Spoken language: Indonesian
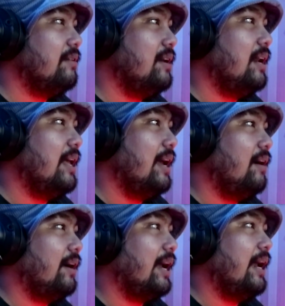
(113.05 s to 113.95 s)
Ya udah lah ya.
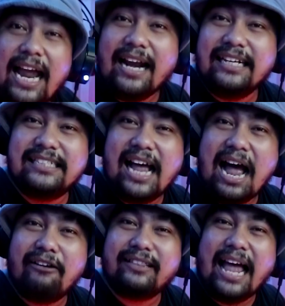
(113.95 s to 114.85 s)
Oke. Okay. Cek di
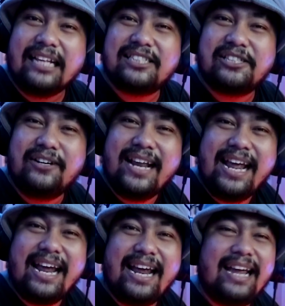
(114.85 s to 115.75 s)
out. Let's do
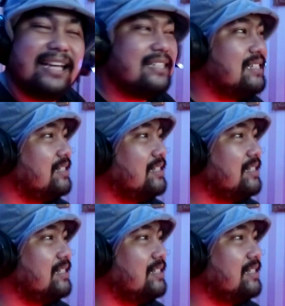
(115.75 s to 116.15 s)
this.